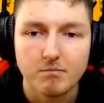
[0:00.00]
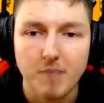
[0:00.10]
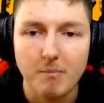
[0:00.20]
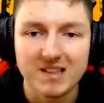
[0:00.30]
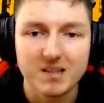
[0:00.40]

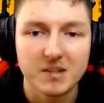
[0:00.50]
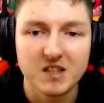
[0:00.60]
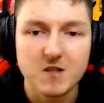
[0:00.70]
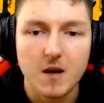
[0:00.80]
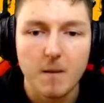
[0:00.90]
ben
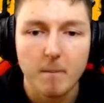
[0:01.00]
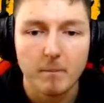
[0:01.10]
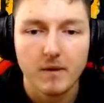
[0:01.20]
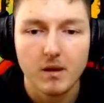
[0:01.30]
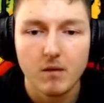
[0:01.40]
matematikçi
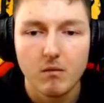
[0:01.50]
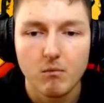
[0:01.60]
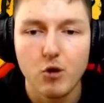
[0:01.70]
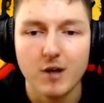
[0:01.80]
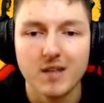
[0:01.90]

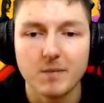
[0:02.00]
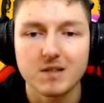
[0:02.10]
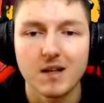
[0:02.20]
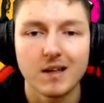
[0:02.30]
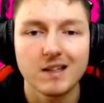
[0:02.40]
bu
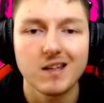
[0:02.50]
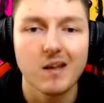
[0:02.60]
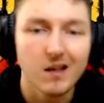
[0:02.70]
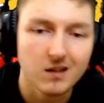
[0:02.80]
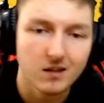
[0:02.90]
etapsa 2
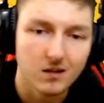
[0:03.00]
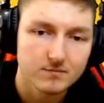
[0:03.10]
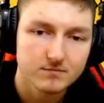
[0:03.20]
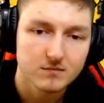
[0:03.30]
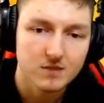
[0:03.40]
kere 2.
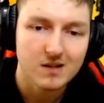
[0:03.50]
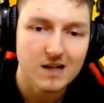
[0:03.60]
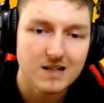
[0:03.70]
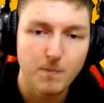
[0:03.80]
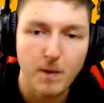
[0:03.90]

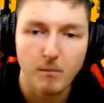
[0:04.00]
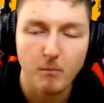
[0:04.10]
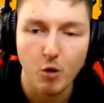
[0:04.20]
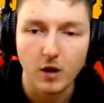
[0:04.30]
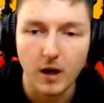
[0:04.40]
Resmen
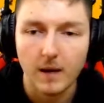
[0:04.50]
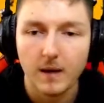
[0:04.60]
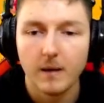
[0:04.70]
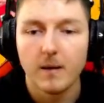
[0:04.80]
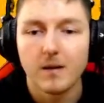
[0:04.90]
böyle.
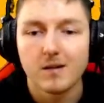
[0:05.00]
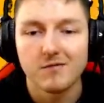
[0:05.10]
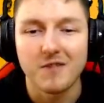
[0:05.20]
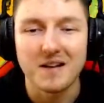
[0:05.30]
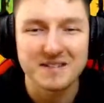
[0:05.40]

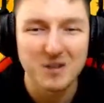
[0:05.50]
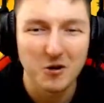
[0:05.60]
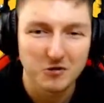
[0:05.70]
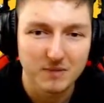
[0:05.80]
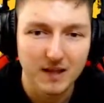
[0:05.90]
Fazla
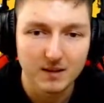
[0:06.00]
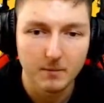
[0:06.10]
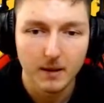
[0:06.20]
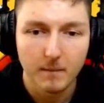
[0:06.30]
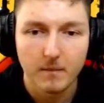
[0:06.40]
övdüm
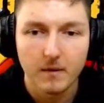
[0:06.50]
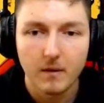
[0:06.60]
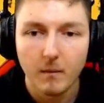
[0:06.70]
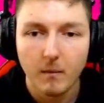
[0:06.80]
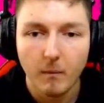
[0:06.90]
kendimi.
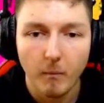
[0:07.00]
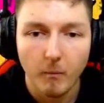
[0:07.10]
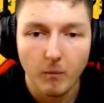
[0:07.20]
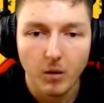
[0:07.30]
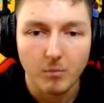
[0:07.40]

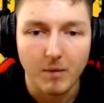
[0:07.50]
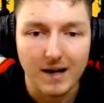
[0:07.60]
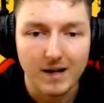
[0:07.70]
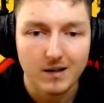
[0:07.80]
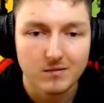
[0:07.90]

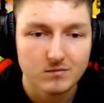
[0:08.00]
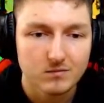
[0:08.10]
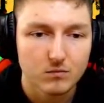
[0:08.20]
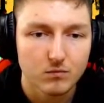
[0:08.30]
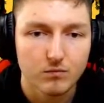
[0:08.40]
Bari
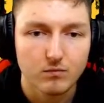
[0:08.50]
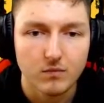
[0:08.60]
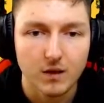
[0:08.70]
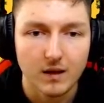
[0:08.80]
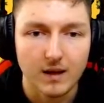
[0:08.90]

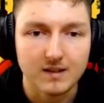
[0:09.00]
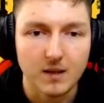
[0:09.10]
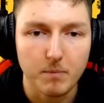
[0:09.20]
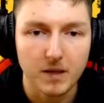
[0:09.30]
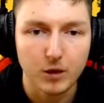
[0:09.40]

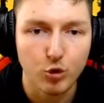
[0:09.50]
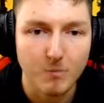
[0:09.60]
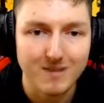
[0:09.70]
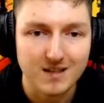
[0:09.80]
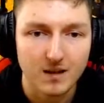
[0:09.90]
etap bana
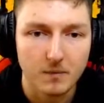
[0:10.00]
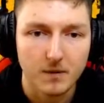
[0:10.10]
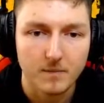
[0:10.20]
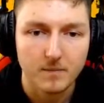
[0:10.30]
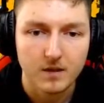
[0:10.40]
gömmesi abi.
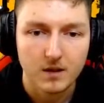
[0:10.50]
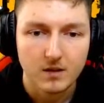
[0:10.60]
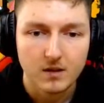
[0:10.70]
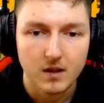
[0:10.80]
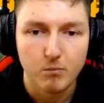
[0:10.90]

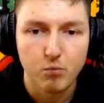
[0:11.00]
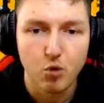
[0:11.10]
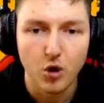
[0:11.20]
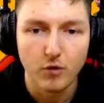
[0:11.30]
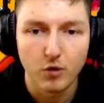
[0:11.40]
Yani
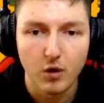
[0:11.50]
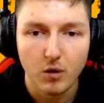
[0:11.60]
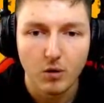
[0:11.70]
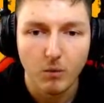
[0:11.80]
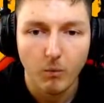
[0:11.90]
bu övgü
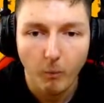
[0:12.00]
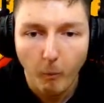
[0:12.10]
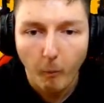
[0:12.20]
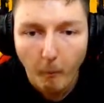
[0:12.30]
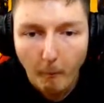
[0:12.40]

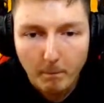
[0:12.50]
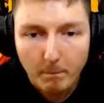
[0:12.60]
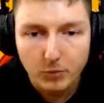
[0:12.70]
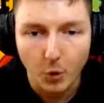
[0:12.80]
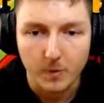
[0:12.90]

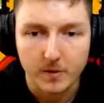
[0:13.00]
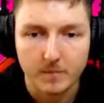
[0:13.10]
dur.